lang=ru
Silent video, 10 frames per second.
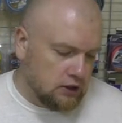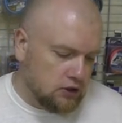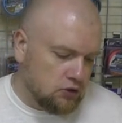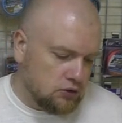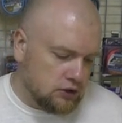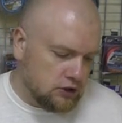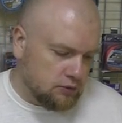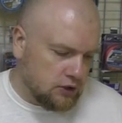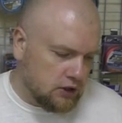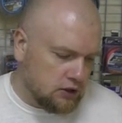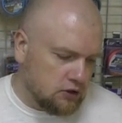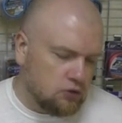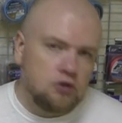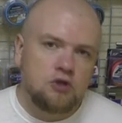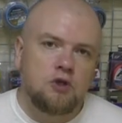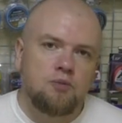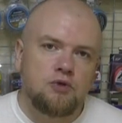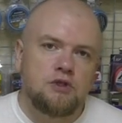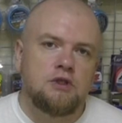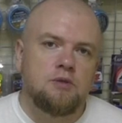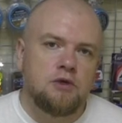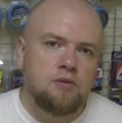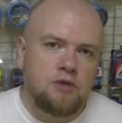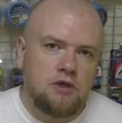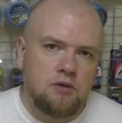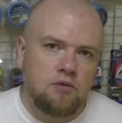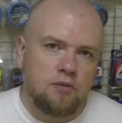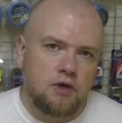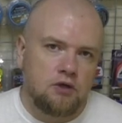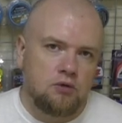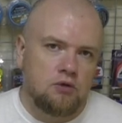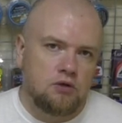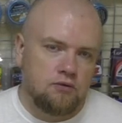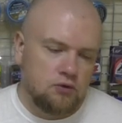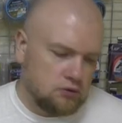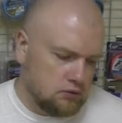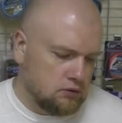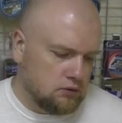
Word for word: но, скажем так, это тот допустимый минимум, который вот